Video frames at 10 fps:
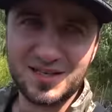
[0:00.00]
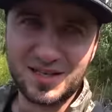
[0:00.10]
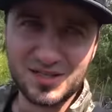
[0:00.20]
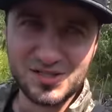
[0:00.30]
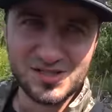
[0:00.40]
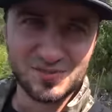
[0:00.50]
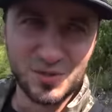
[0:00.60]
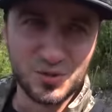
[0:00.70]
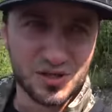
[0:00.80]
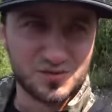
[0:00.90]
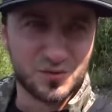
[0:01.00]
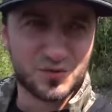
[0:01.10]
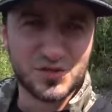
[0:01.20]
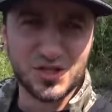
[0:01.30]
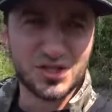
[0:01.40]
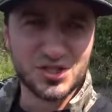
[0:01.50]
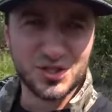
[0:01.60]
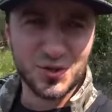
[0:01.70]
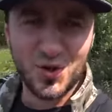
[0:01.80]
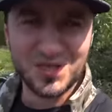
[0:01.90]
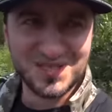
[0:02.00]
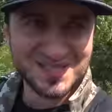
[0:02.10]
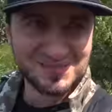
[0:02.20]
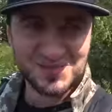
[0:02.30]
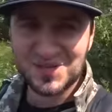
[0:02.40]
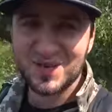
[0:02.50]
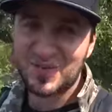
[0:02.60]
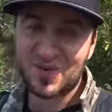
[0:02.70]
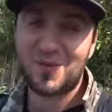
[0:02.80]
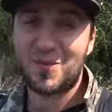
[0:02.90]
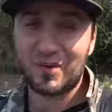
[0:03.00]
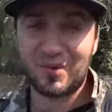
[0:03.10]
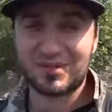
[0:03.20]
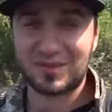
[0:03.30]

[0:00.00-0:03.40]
Я, конечно, с ним не участвую в челлендже, но хотелось бы все-таки первому поймать